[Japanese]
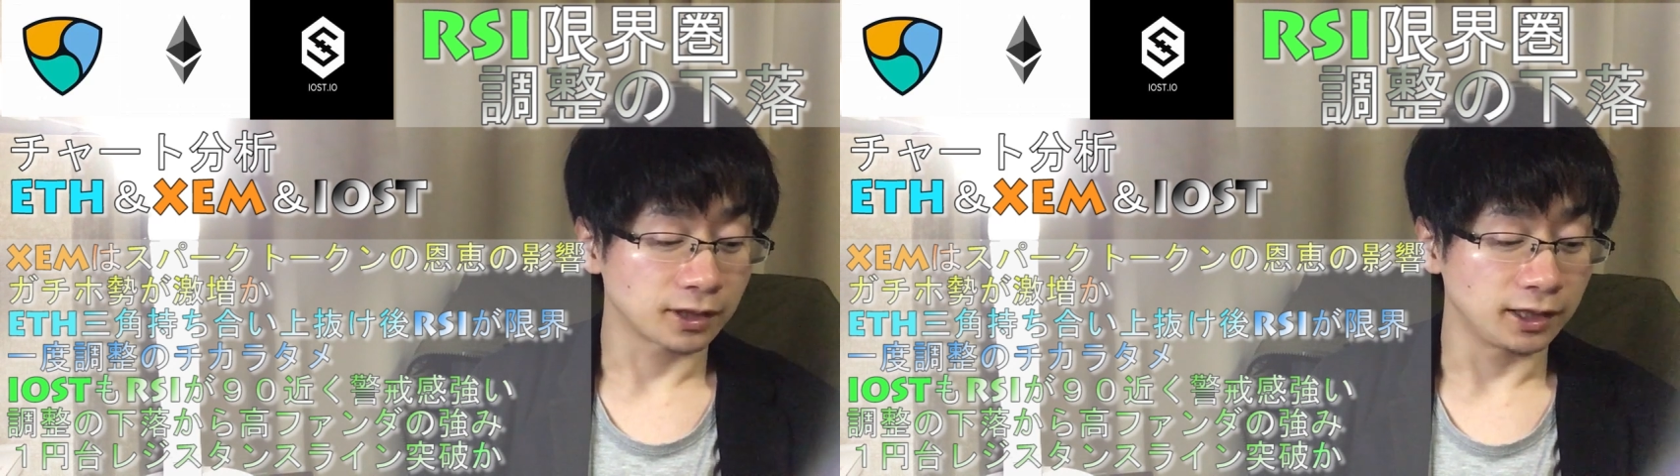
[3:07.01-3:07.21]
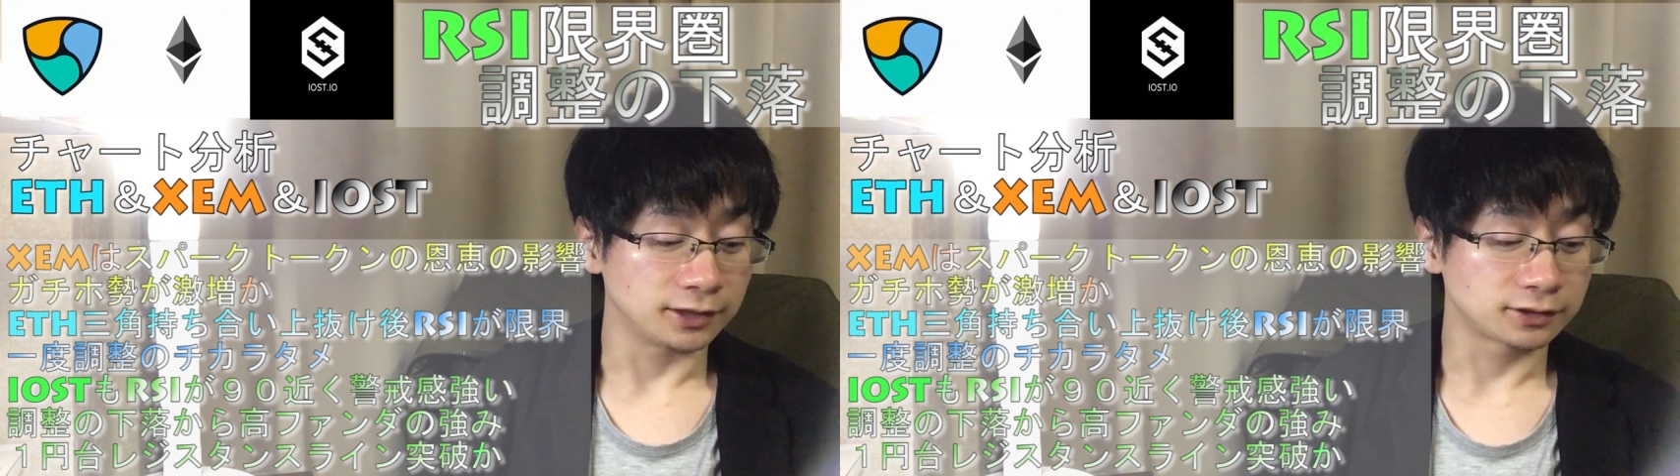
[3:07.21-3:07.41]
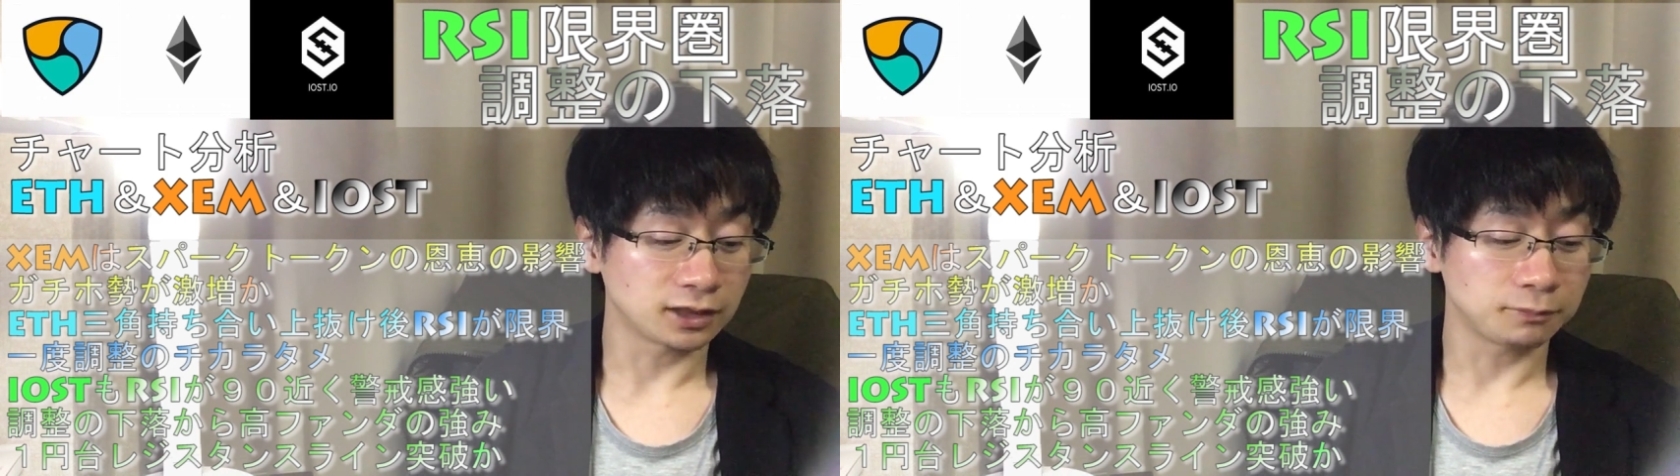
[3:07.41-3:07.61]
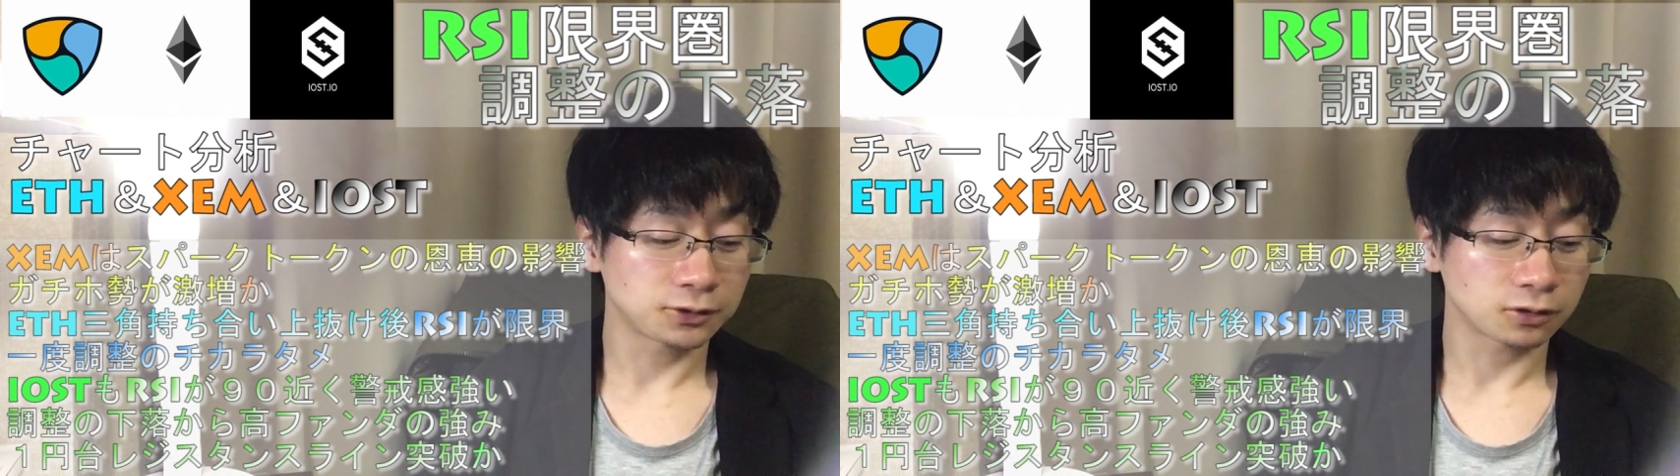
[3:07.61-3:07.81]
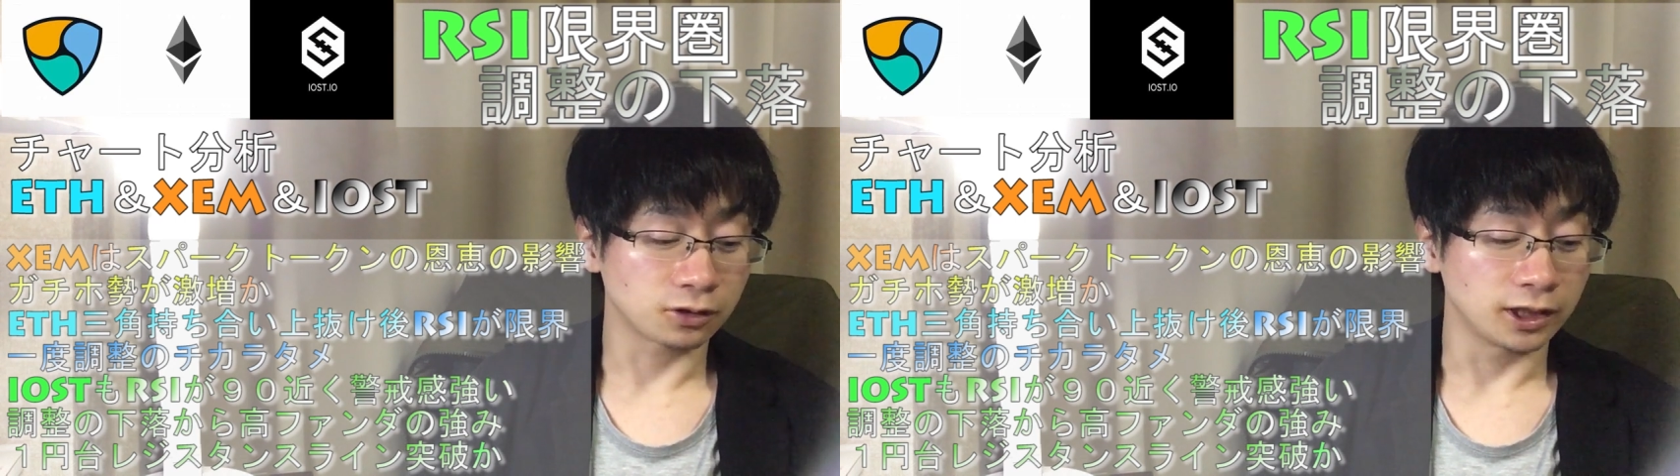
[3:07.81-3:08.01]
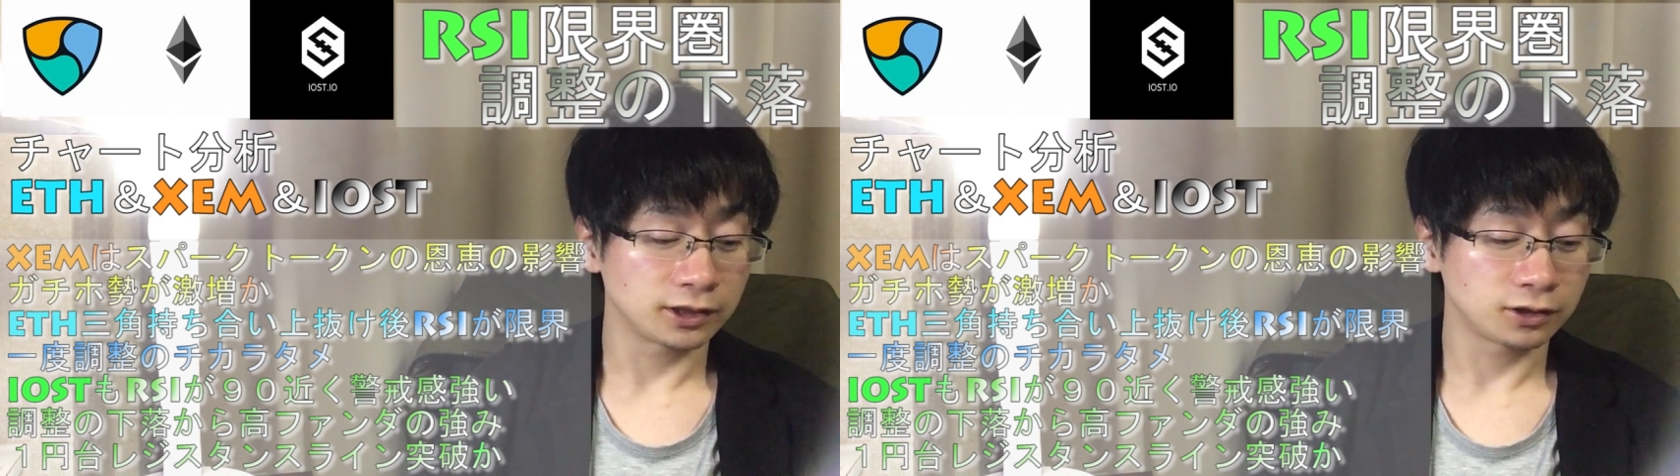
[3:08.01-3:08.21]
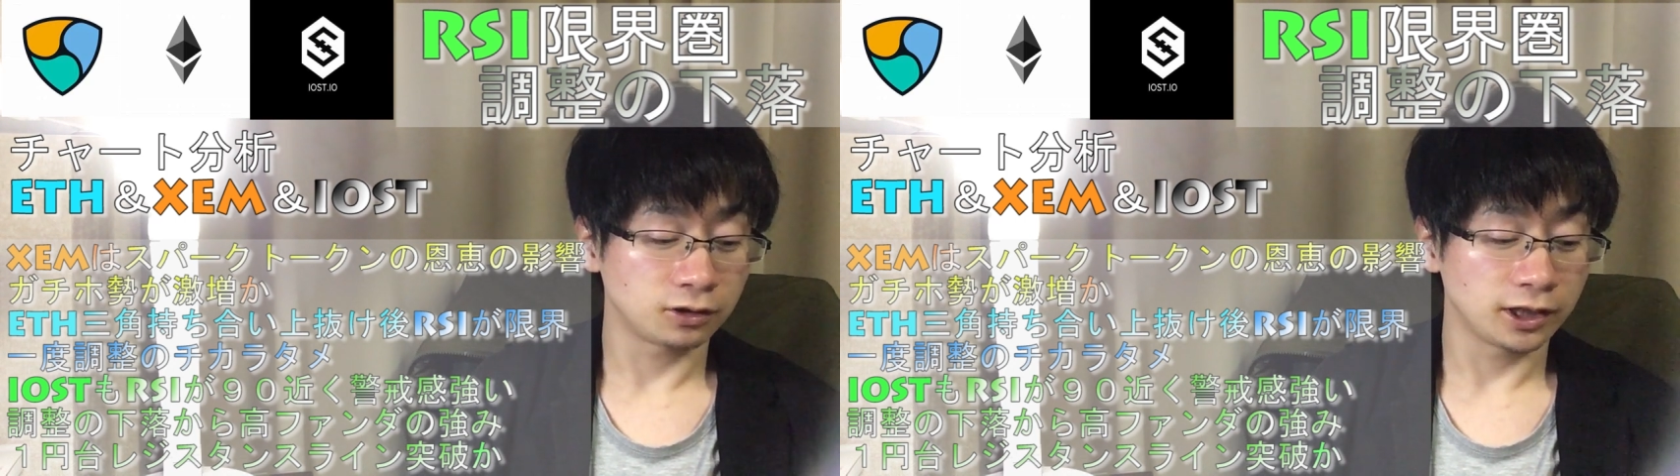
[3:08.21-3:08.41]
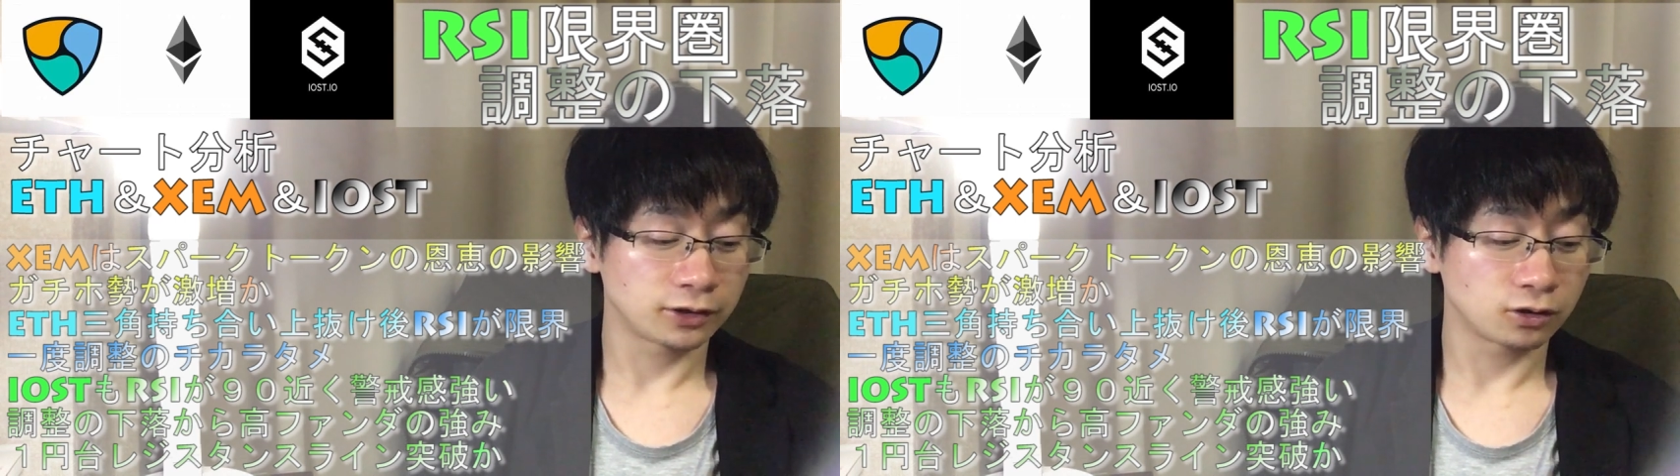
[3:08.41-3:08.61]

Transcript: えー、スナップショット延期の影